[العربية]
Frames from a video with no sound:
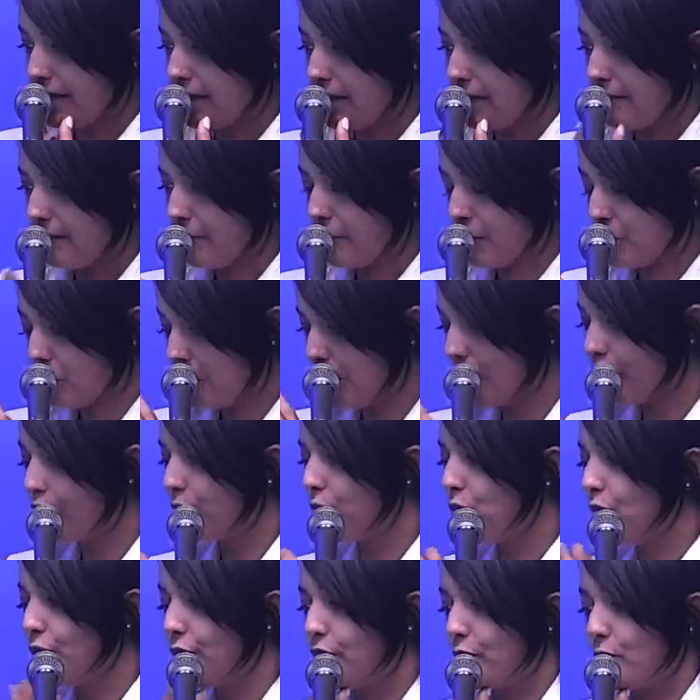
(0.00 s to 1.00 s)
آه، باش
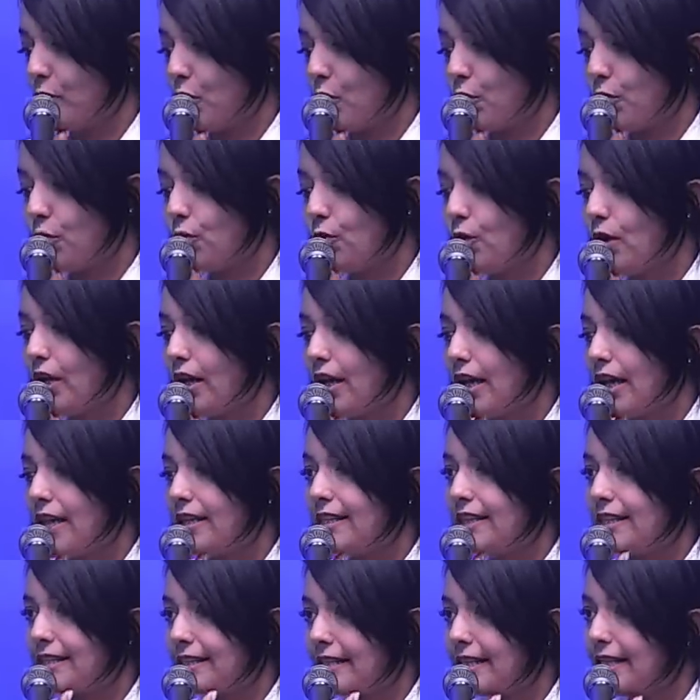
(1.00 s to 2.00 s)
نختموا في موضوع
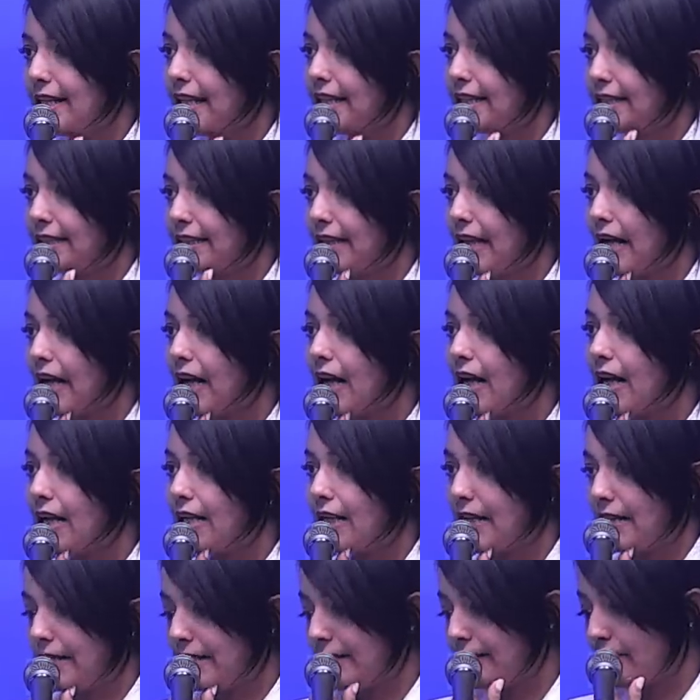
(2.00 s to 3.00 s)
الرساله اللي
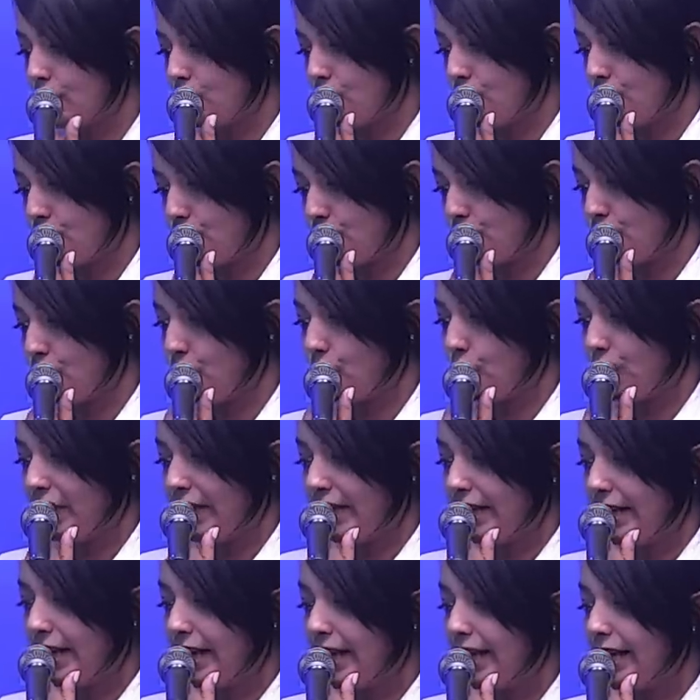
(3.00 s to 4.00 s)
تلقاها رئيس
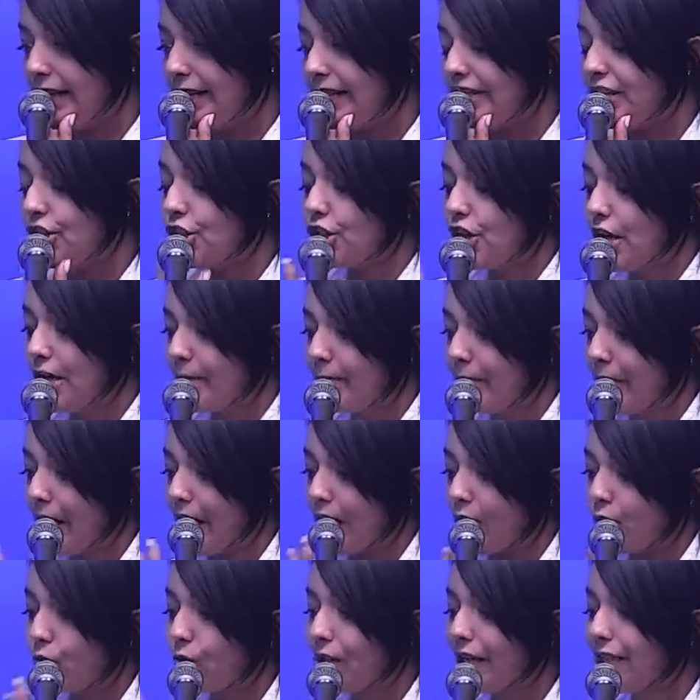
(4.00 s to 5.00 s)
الجمهوريه الاجابه
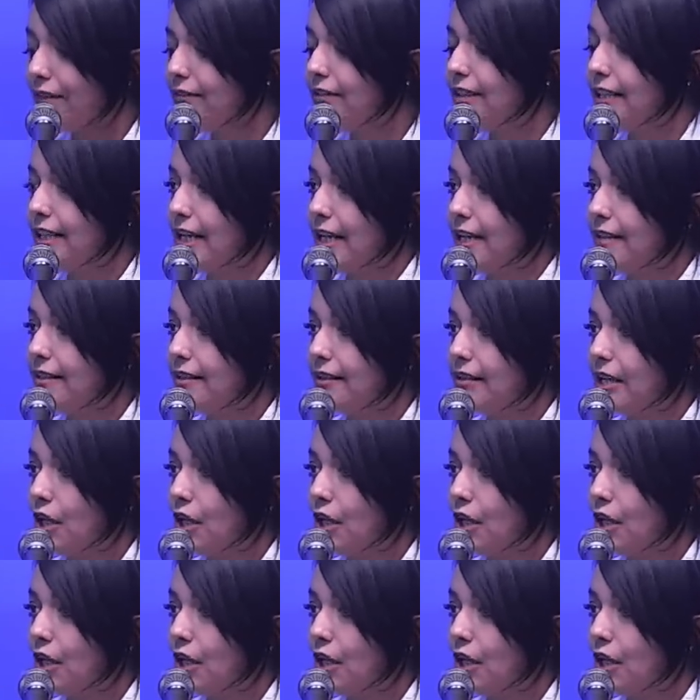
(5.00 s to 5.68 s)
او رد رئاسه